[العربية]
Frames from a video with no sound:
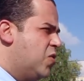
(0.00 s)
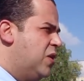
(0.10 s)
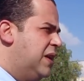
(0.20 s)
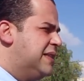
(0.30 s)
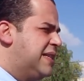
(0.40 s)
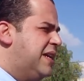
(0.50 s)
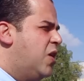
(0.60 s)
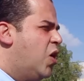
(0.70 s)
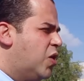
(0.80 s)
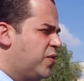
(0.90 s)
كل
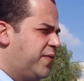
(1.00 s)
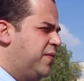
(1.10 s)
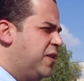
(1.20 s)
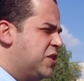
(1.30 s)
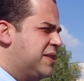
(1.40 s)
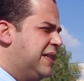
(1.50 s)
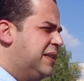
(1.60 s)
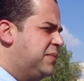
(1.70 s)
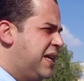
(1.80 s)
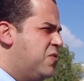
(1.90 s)
انسان حر في
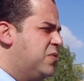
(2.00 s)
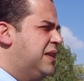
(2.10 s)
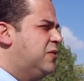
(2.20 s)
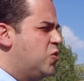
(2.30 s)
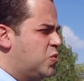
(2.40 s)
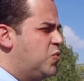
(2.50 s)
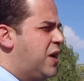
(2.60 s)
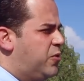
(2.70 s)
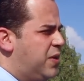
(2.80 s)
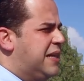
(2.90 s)
الجسد نتاعو كي
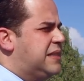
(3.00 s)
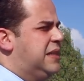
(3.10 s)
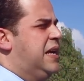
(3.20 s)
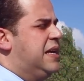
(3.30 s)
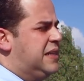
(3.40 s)
تلزمه انه يعطي